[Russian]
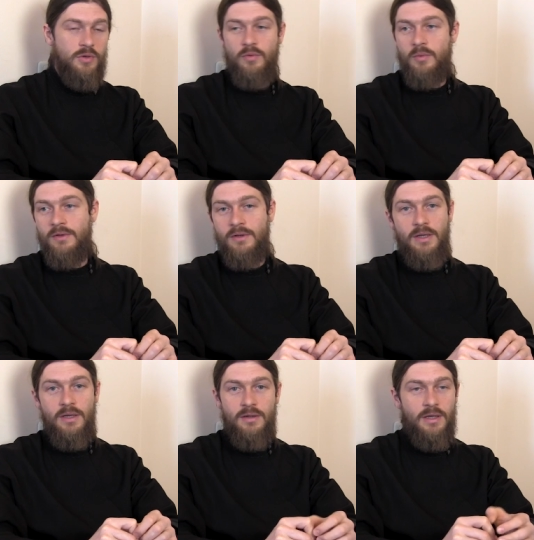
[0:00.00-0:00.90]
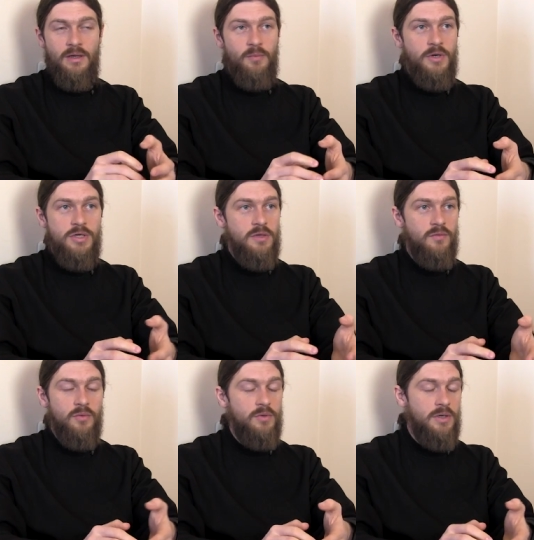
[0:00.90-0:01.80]
но ну, вот из-за каких-то таких причин
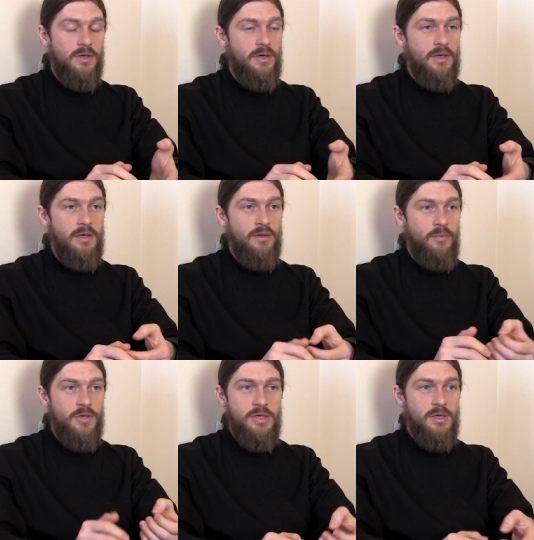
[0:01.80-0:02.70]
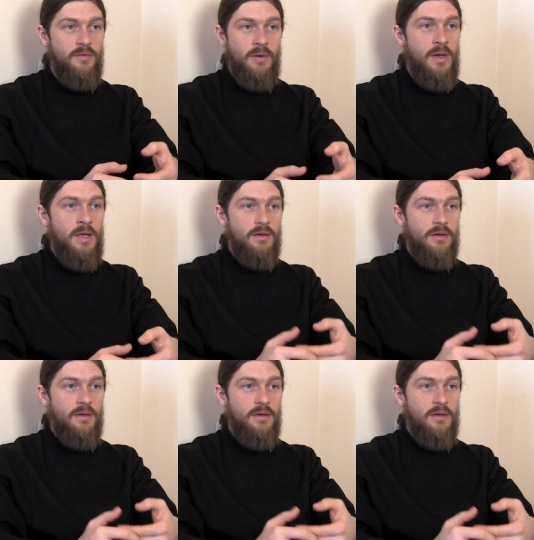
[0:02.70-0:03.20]
внутренних или каких-то пришли к вам